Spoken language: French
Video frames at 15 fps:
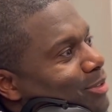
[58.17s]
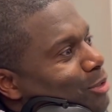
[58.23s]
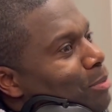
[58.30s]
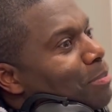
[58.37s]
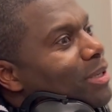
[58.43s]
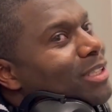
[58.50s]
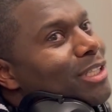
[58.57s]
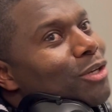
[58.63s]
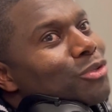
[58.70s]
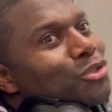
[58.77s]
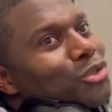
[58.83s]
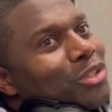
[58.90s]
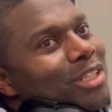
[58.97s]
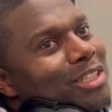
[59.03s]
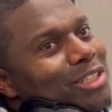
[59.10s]
Je ne peux pas dire qu'il y a une
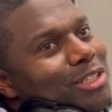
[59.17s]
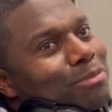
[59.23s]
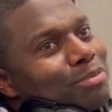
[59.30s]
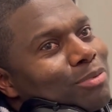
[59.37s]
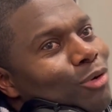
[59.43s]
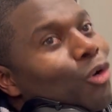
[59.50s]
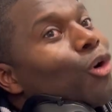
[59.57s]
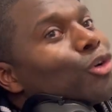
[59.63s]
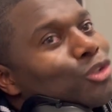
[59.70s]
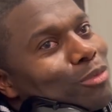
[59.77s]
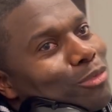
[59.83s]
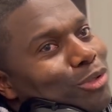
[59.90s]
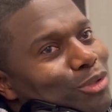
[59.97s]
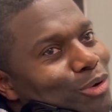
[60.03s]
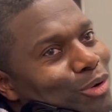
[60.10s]
journée type. Grosso
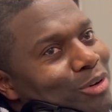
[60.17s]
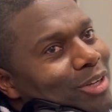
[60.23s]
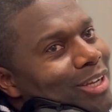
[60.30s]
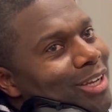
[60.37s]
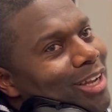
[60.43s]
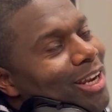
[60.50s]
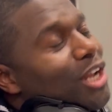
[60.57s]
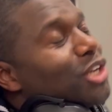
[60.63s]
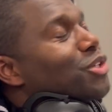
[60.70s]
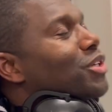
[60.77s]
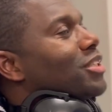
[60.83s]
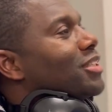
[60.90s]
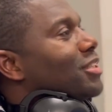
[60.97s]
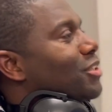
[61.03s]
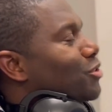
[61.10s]
modo, les gens
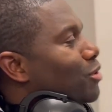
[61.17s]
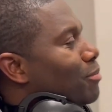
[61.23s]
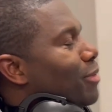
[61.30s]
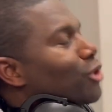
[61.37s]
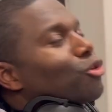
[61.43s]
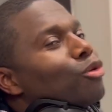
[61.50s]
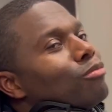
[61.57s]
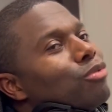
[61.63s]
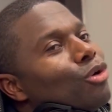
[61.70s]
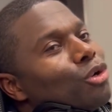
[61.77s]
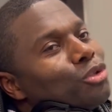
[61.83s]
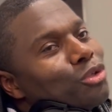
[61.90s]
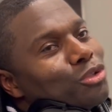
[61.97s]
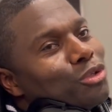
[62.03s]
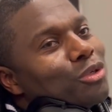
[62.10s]
disent métro, boulot,
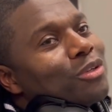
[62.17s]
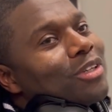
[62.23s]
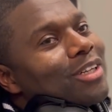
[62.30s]
dodo.